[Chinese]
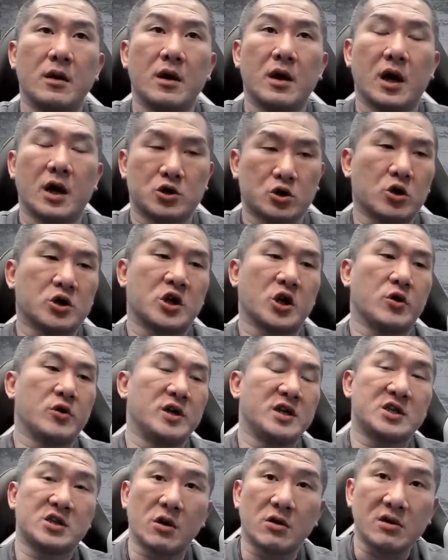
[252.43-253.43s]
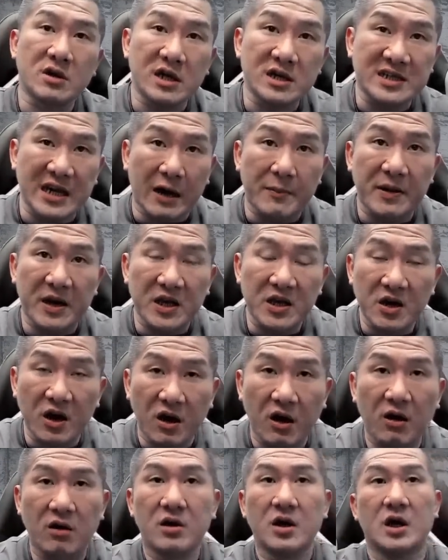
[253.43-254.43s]
哦，做球衣送了小朋
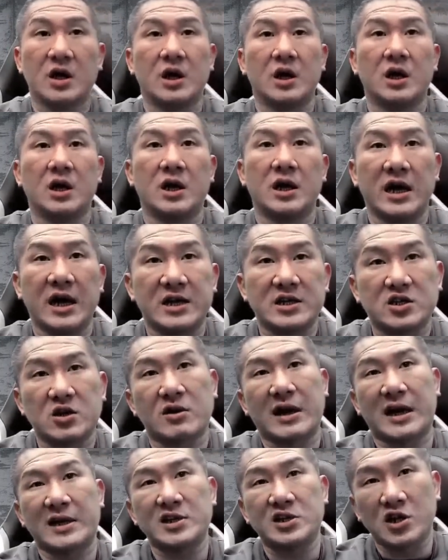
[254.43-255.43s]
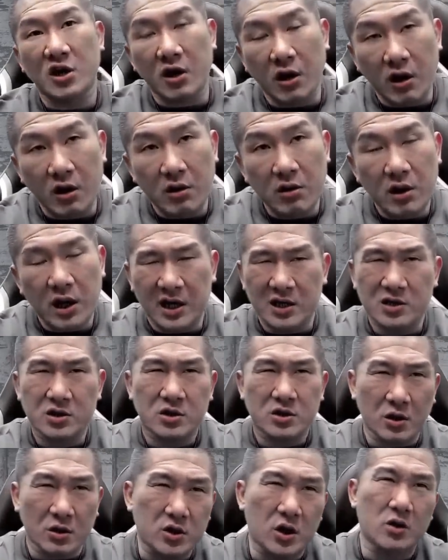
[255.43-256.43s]
友。呃，送篮球，呃，
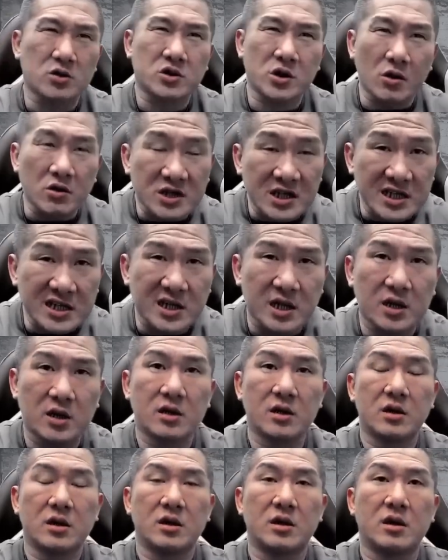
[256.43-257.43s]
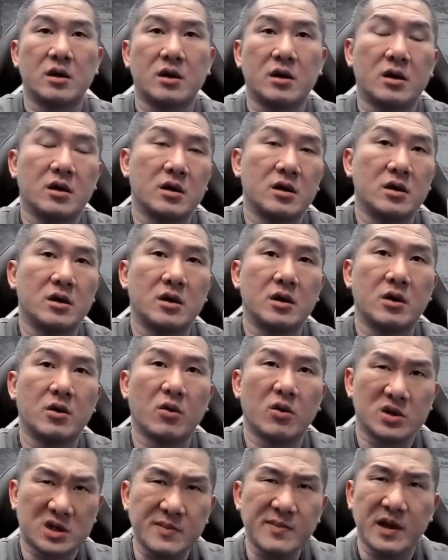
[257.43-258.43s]
送东送西的，
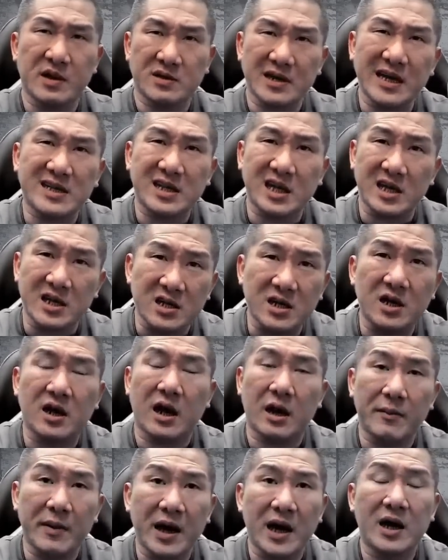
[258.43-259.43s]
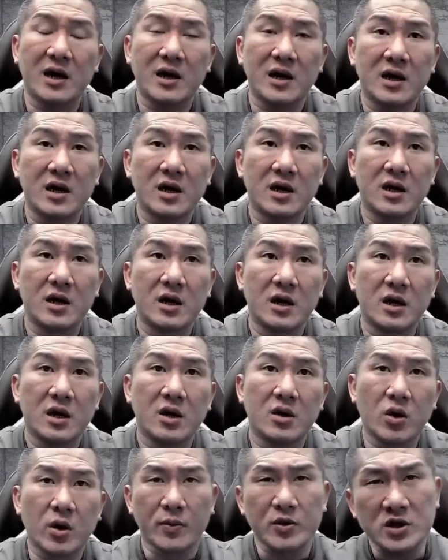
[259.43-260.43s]
我是没有在停的，好吗？
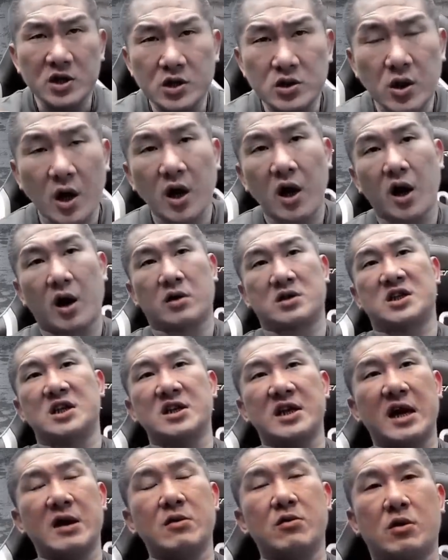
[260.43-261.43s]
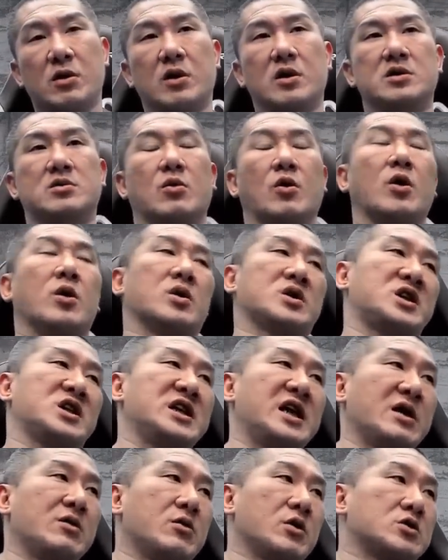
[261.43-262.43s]
我不是说，哦，今天我我今
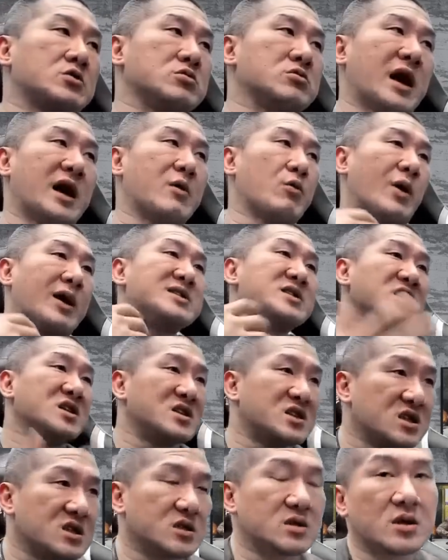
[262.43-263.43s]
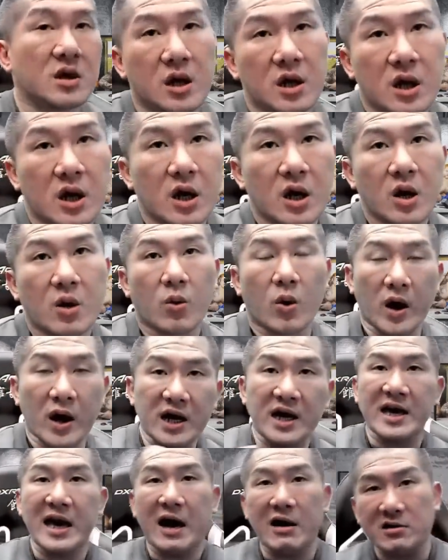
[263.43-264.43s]
天我出来玩政治，我为
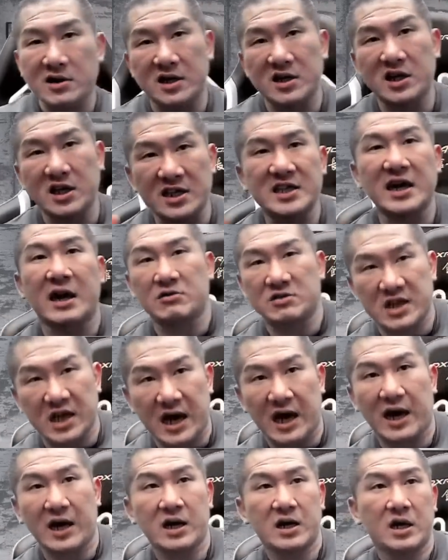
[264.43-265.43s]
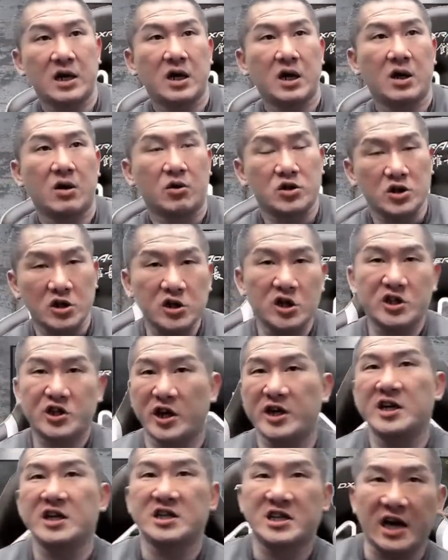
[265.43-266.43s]
了要跟你吵架，我就是
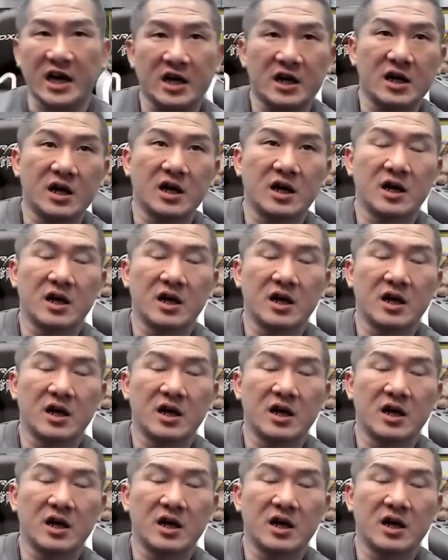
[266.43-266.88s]
捐了钱，